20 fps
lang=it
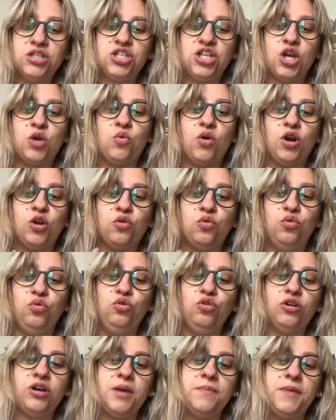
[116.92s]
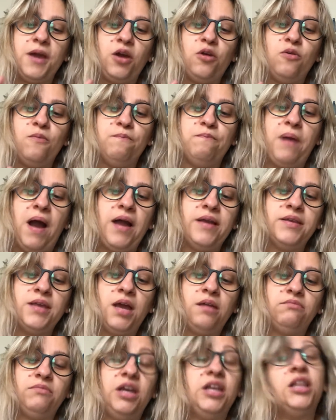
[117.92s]
c'è qualcuno che mi accompagna
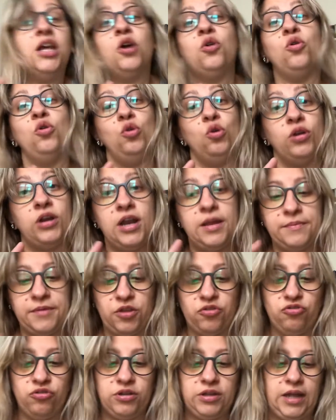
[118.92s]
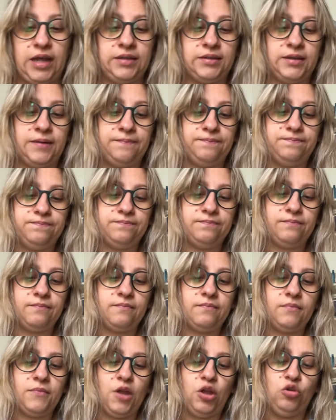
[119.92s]
e ed accolora alla mia giornata.
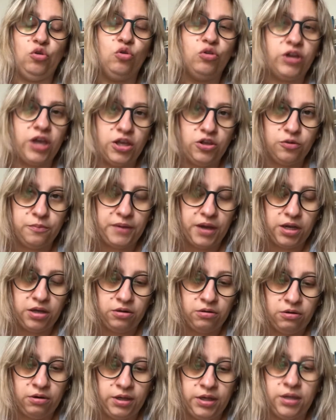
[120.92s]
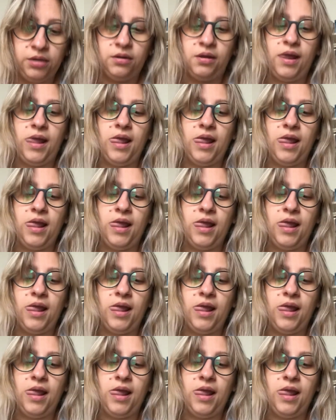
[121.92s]
Non che io mi annoi,